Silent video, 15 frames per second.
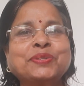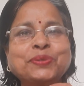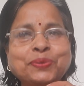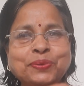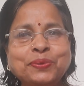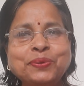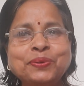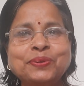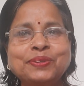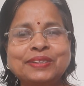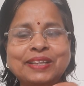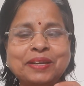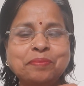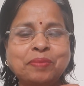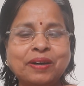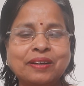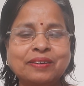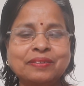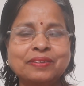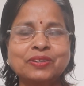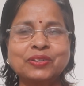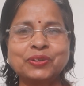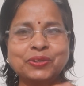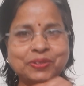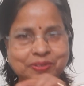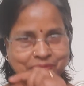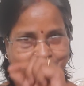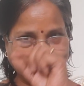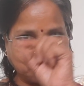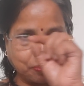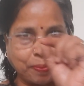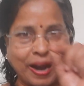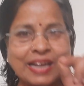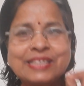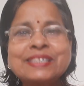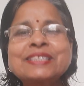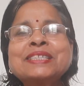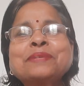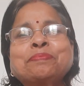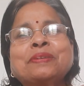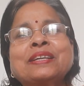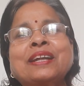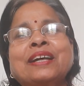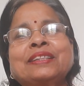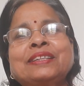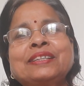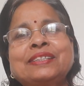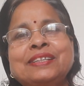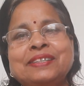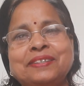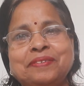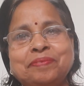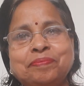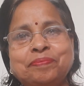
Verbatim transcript: जो दिन भर मोबाइल्स चिपकी रहती थी